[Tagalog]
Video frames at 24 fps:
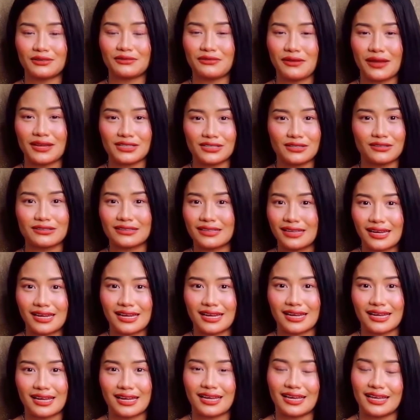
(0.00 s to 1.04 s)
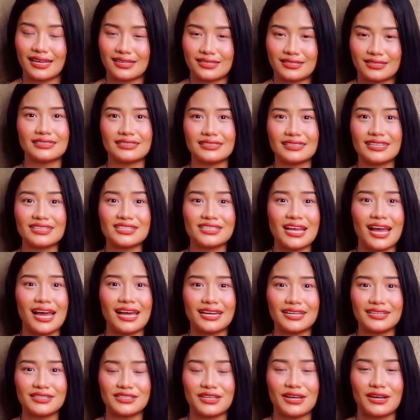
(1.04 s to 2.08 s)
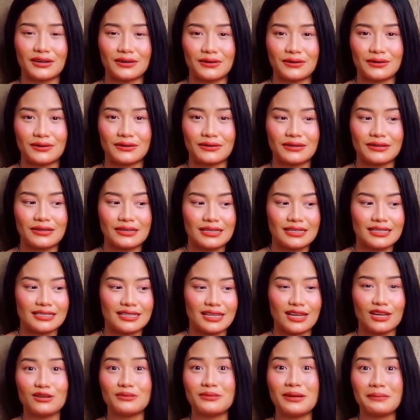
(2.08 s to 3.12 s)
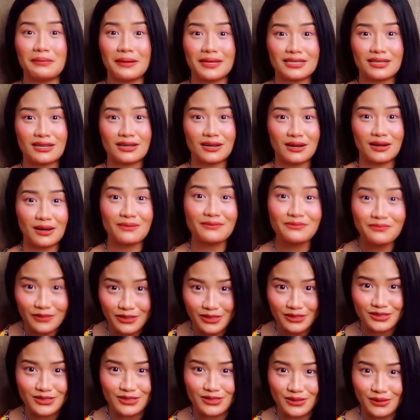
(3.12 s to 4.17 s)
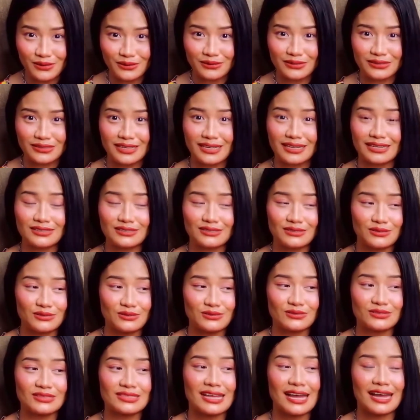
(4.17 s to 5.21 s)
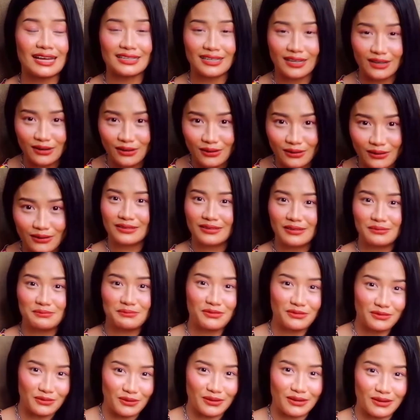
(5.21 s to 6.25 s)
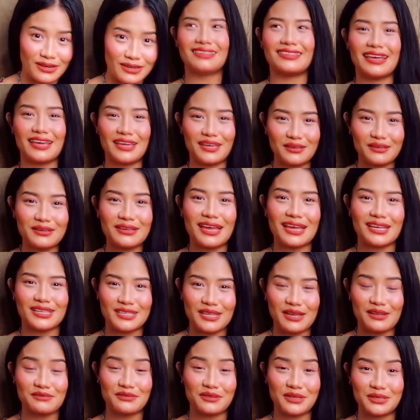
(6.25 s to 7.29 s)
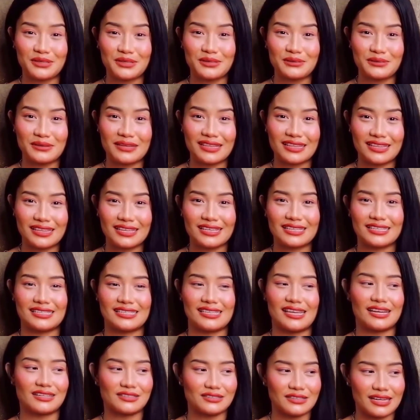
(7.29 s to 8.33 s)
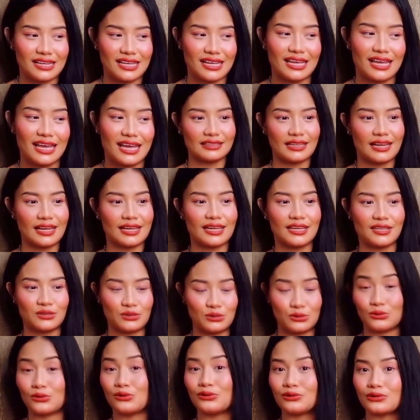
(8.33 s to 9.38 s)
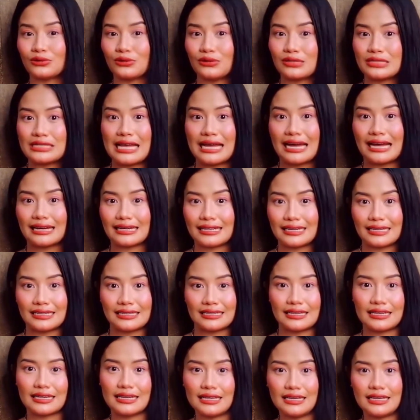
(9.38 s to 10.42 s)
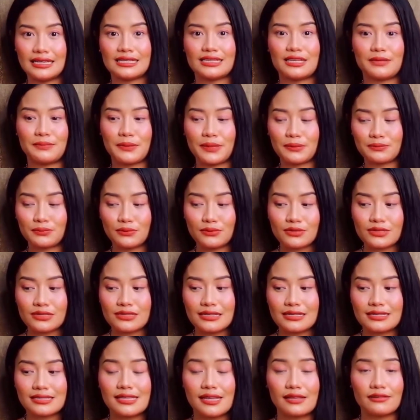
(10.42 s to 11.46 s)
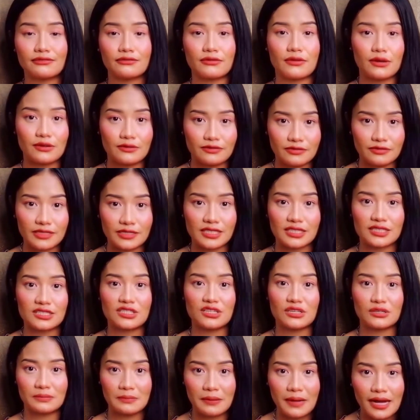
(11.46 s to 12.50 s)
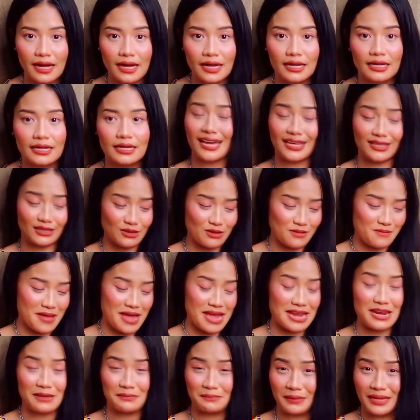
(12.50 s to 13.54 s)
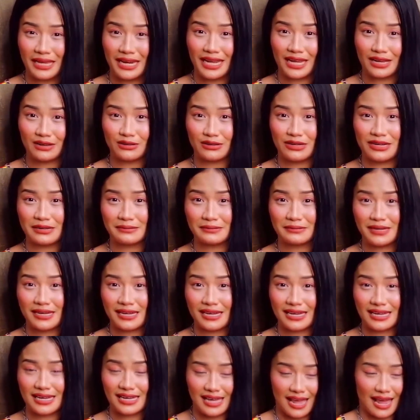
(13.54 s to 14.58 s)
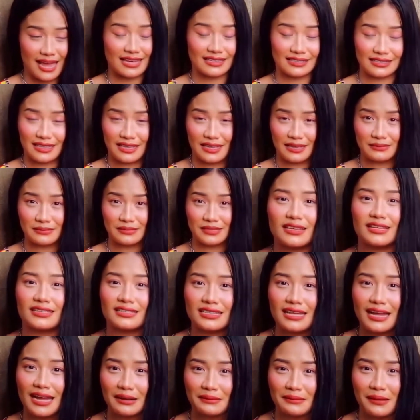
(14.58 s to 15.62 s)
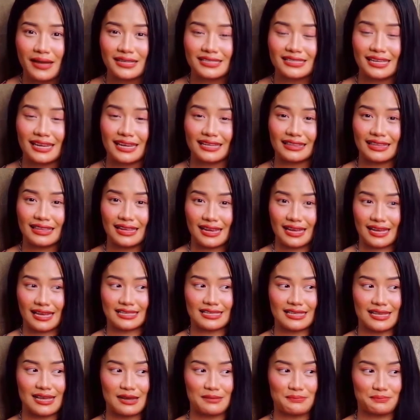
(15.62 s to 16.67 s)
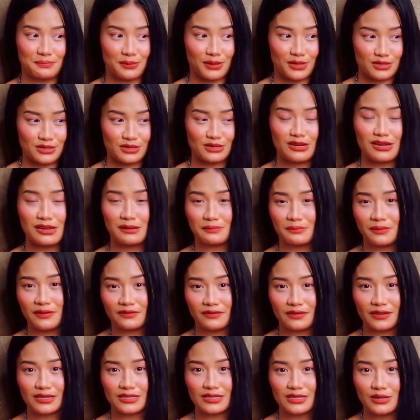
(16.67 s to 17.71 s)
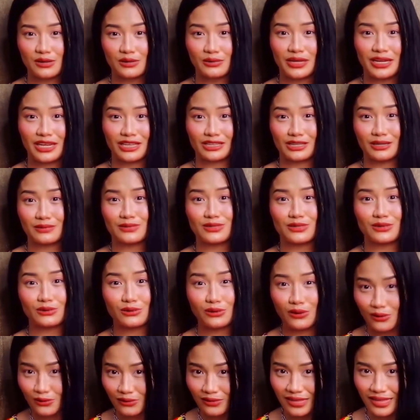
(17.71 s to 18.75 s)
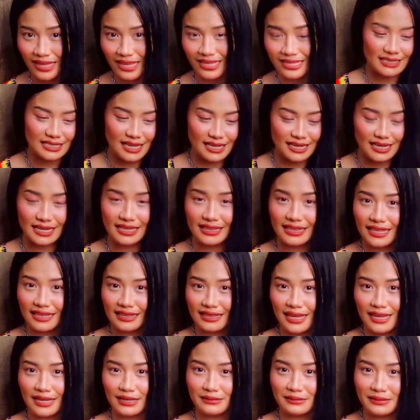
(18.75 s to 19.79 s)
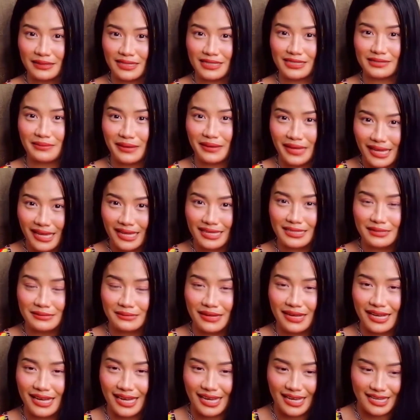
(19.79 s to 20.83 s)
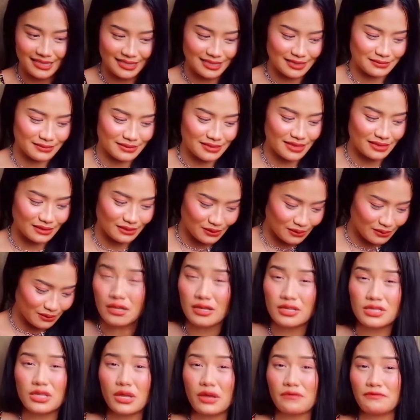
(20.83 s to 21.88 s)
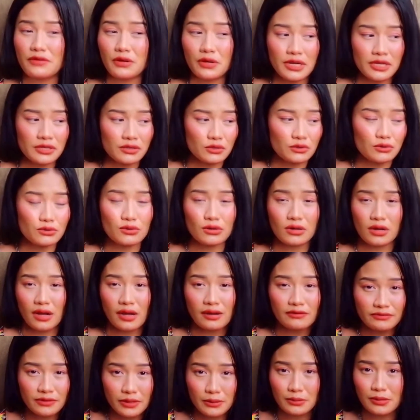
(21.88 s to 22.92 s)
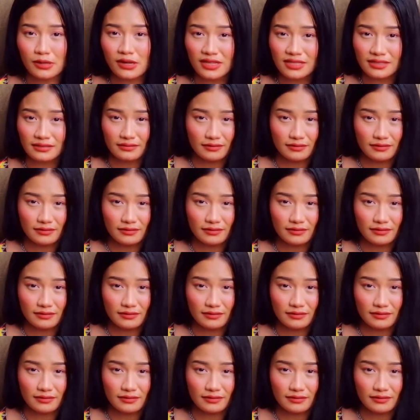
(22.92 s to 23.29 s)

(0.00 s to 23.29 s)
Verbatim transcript: fashion talaga guys. Na-challenge ako na lumabas sa comfort zone na kung saan ako before. Thank you Yastel for doing this. Actually, laking tulong to sa akin sa pag-boost ng self-confidence ko pa. Itong mga napili ko na mga items is nakabase lang talaga sa personal preference ko when it comes to clothing. Sana hindi tayo madismaya sa mga items na to. So if you're into comfortable